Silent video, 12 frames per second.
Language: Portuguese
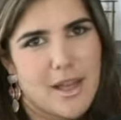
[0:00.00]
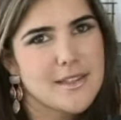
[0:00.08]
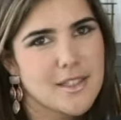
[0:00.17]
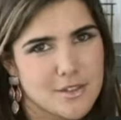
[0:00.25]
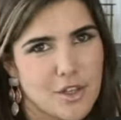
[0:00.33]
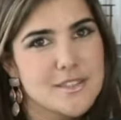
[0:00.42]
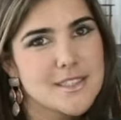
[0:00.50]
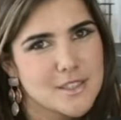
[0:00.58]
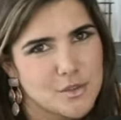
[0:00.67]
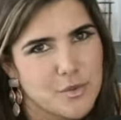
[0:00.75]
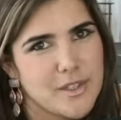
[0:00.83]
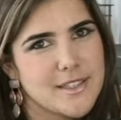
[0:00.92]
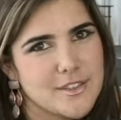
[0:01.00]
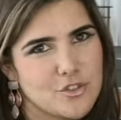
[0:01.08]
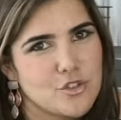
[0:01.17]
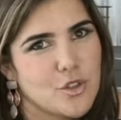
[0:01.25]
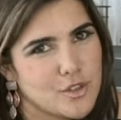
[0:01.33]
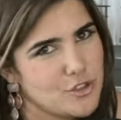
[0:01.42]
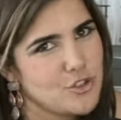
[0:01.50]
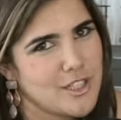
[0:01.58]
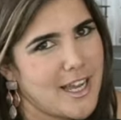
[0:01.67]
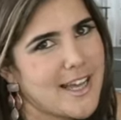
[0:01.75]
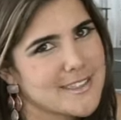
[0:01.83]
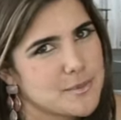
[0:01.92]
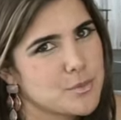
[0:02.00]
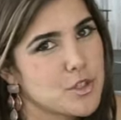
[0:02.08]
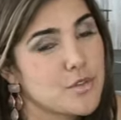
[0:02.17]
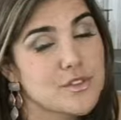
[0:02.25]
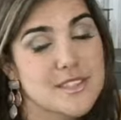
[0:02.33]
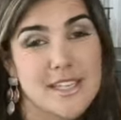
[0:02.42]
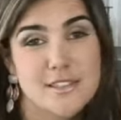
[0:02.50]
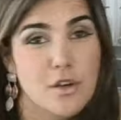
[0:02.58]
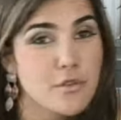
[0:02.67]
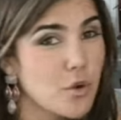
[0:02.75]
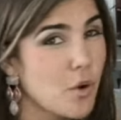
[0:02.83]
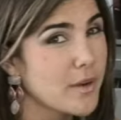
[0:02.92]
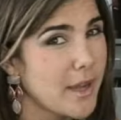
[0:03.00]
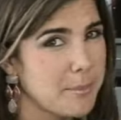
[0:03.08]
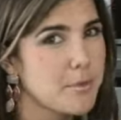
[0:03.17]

nas nossas vidas de donas de casa, porque você resolve qualquer